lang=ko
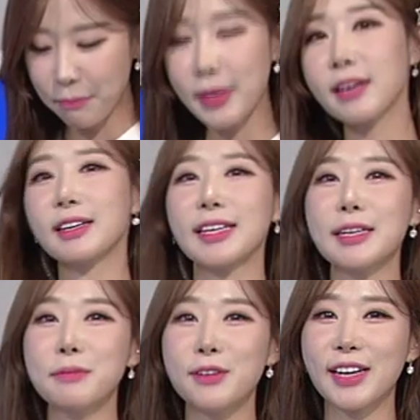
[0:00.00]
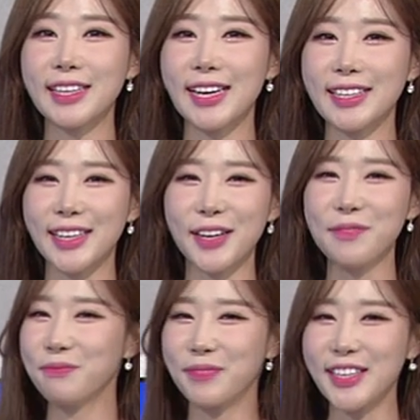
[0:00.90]
핑크
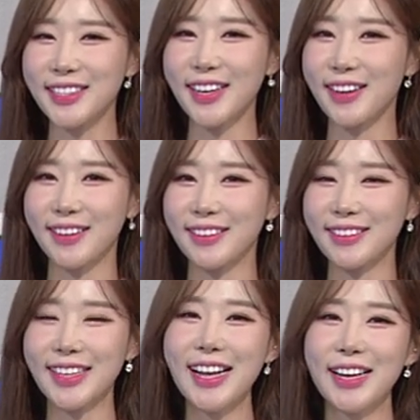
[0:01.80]
불가사리처럼 멋져요.